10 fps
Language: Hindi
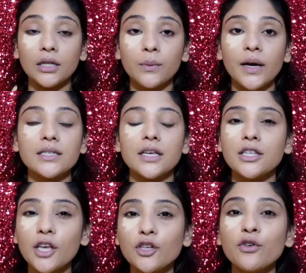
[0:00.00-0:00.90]
अदरवाइज
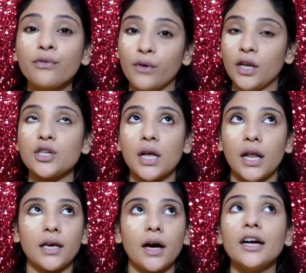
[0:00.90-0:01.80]
इसकी जो फिनिश है
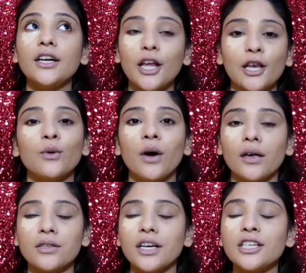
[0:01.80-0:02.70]
लाइक आई टेल यू
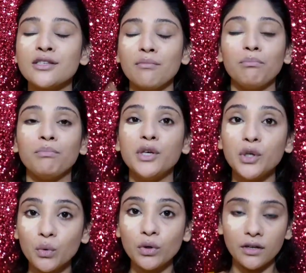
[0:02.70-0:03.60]
गाइज इट्स
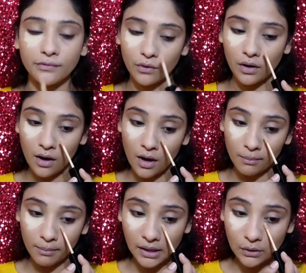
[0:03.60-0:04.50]
ब्यूटिफुल
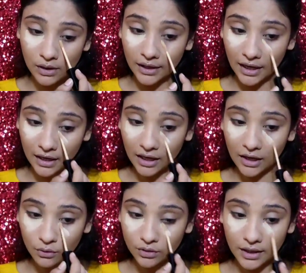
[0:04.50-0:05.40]
बिल्कुल केक ही
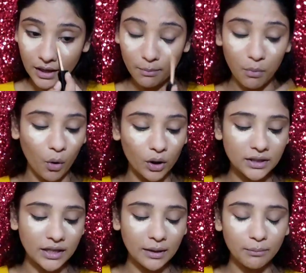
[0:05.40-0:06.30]
नहीं होता ये
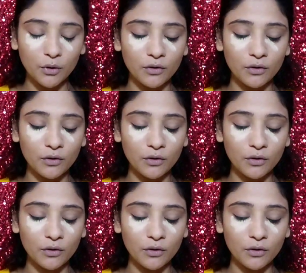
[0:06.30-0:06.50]
बहुत ही